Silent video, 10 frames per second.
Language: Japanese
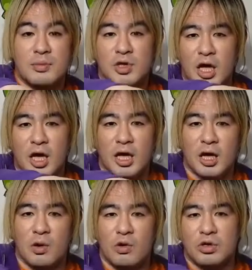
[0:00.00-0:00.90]
で
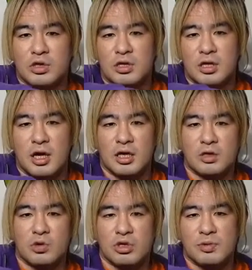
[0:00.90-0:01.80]
送って、
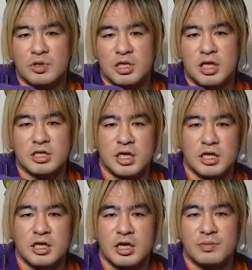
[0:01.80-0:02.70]
こちらのツイッターですね、
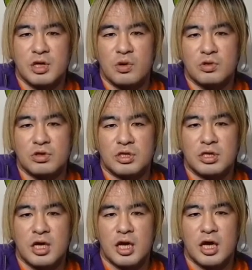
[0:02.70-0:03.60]
DM で送っ
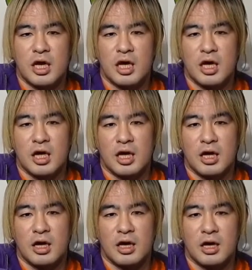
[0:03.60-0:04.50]

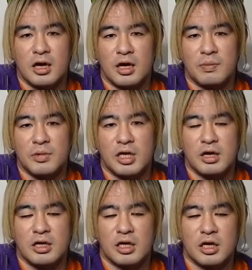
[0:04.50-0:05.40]
て、見てい
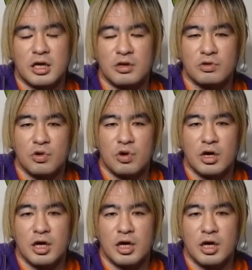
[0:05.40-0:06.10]
ただけると、